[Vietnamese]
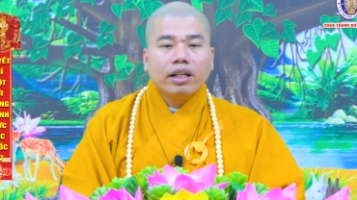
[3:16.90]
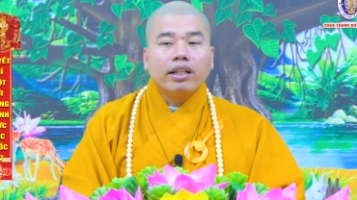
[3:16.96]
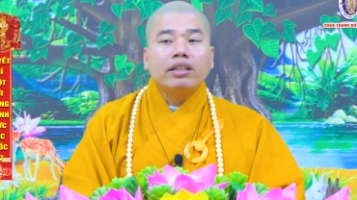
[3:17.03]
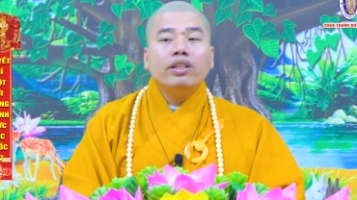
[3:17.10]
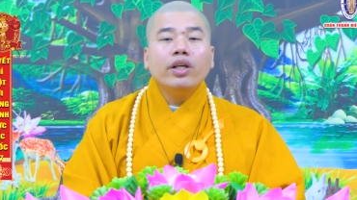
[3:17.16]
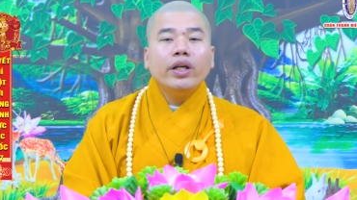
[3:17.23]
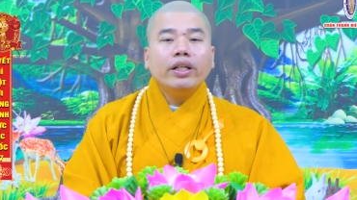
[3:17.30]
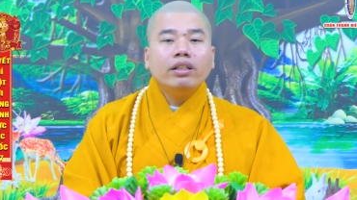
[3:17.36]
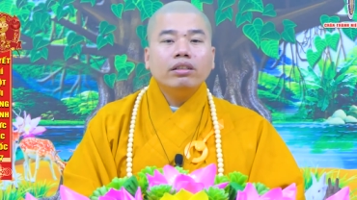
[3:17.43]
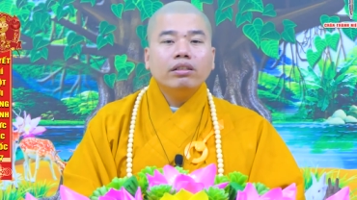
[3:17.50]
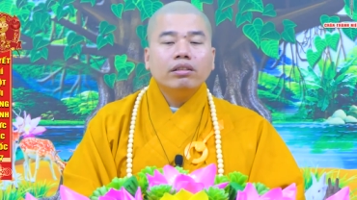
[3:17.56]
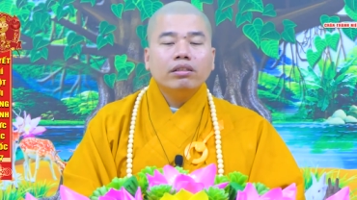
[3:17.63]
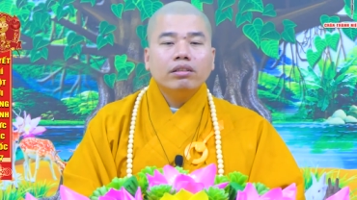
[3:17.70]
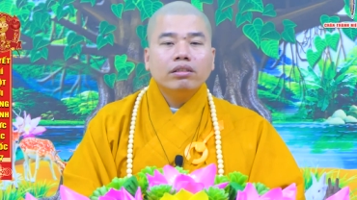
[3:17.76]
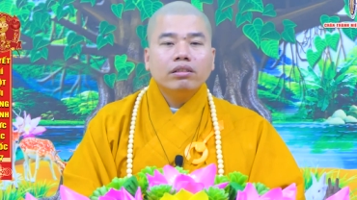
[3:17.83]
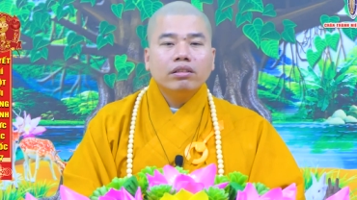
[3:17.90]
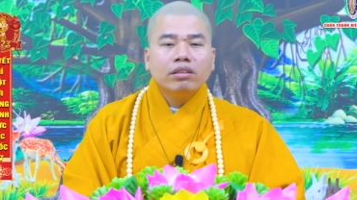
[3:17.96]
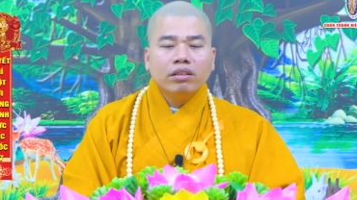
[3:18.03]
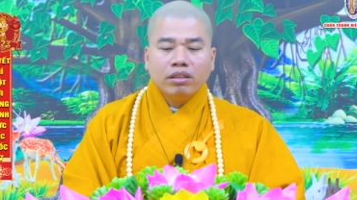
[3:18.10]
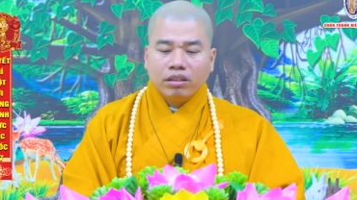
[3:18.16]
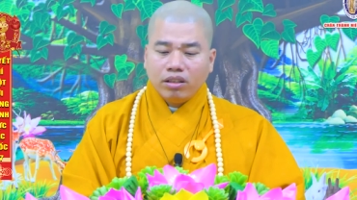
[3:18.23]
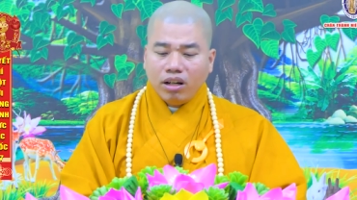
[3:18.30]
nghịch duyên
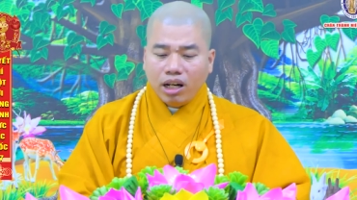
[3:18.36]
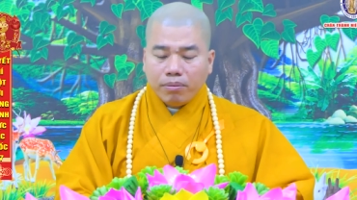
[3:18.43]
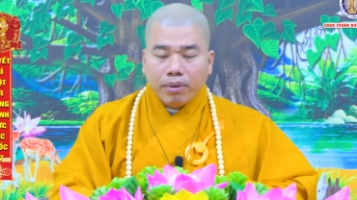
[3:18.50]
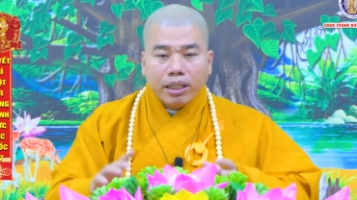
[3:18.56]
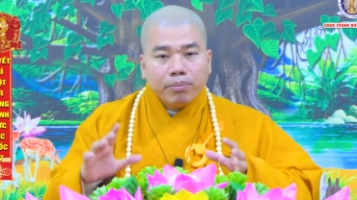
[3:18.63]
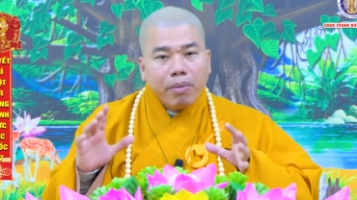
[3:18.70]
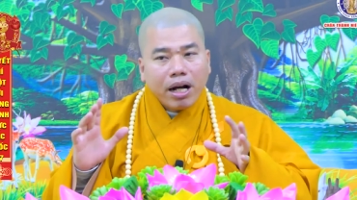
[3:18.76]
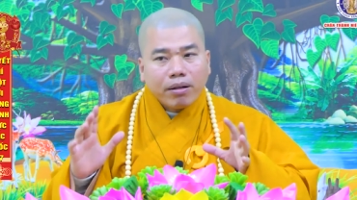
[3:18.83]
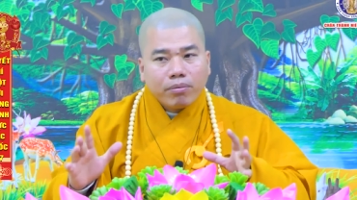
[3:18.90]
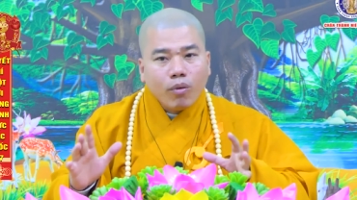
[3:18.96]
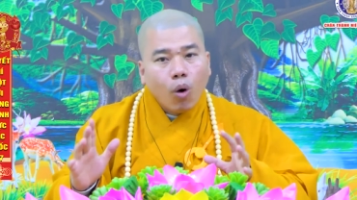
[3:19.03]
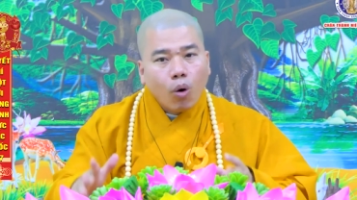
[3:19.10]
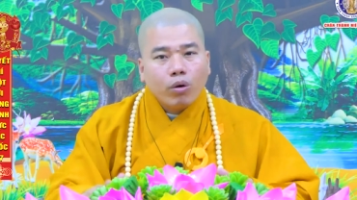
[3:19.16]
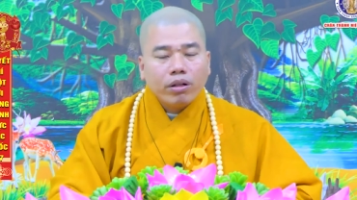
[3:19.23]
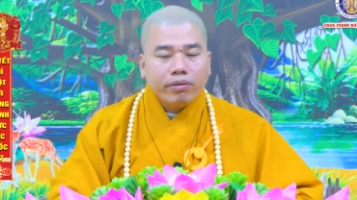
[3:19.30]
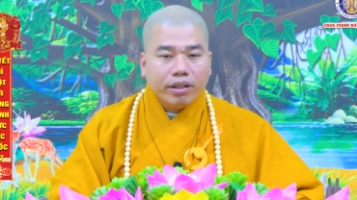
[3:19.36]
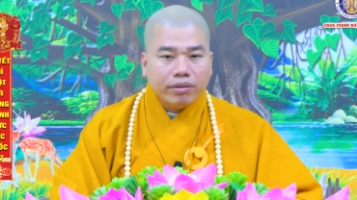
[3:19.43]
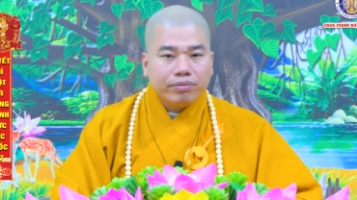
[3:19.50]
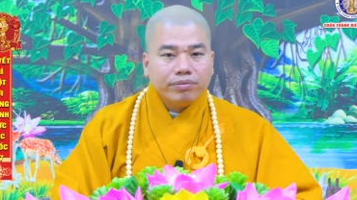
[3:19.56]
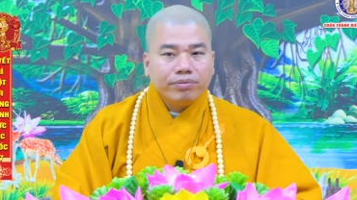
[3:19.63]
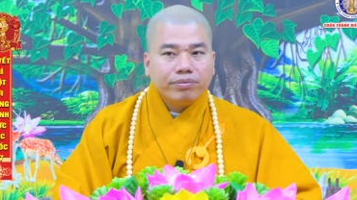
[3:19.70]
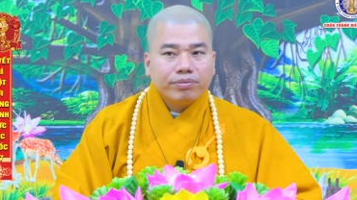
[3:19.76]
đó là bị bắt buộc quý
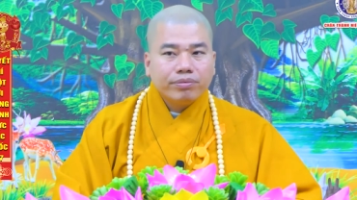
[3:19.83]
vị